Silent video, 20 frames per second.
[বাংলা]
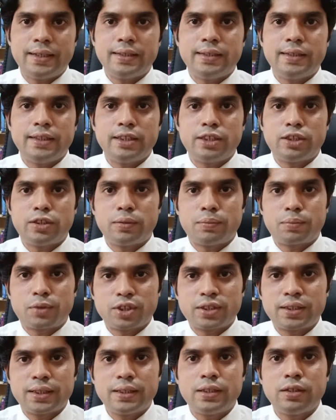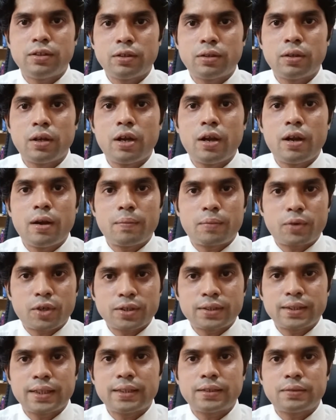নির্দিষ্ট প্রসিডিউর
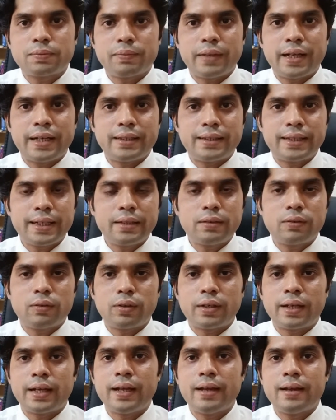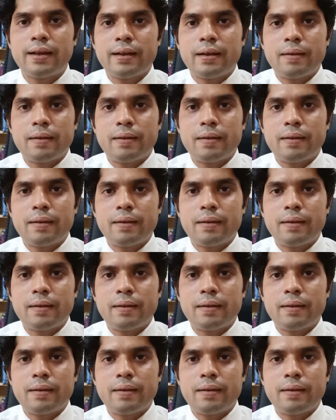প্রসেস মেনটেন করে